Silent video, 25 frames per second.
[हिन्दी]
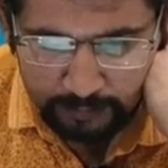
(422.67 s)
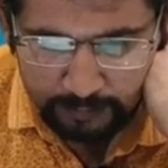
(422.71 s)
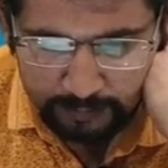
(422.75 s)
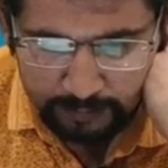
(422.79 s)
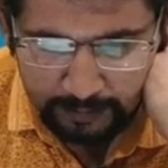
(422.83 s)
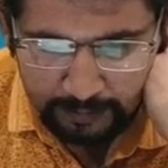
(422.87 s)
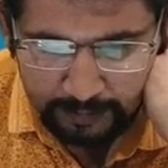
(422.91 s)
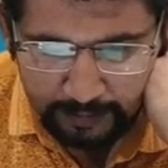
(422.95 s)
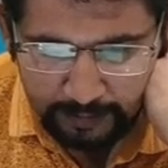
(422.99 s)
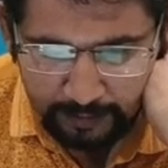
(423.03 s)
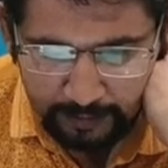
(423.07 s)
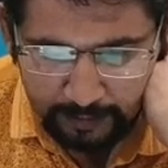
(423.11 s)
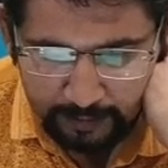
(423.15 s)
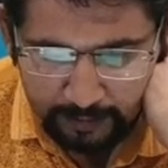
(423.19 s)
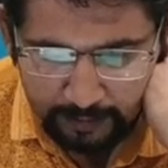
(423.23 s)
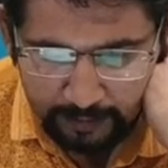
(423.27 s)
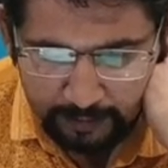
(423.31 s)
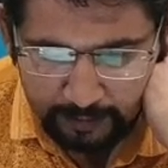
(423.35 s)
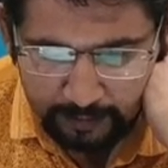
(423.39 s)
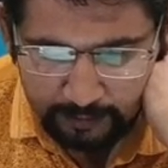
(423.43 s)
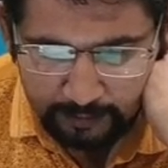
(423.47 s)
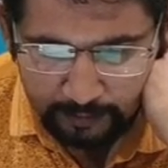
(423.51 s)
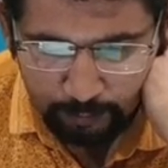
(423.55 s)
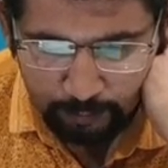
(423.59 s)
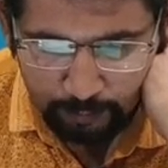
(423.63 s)
जे
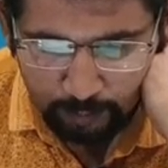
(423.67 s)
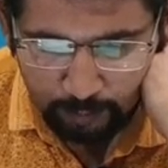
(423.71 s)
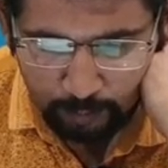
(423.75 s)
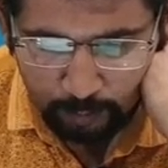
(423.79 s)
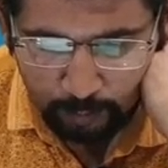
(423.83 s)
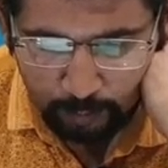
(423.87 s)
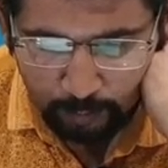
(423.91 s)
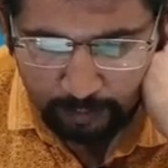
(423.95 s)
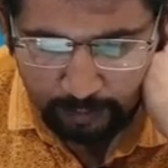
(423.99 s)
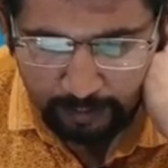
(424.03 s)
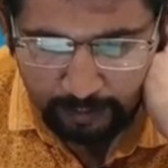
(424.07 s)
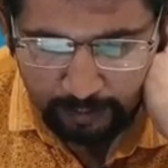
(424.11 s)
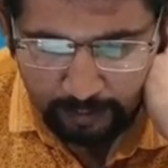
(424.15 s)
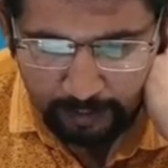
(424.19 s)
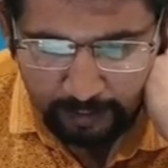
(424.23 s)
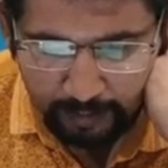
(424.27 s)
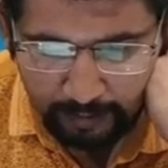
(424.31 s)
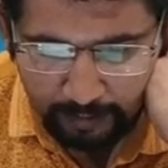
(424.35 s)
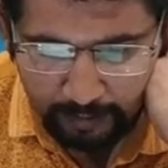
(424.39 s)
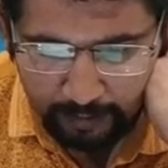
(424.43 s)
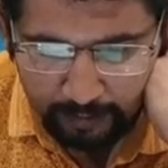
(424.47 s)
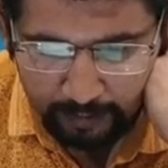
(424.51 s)
इज इक्वल टू के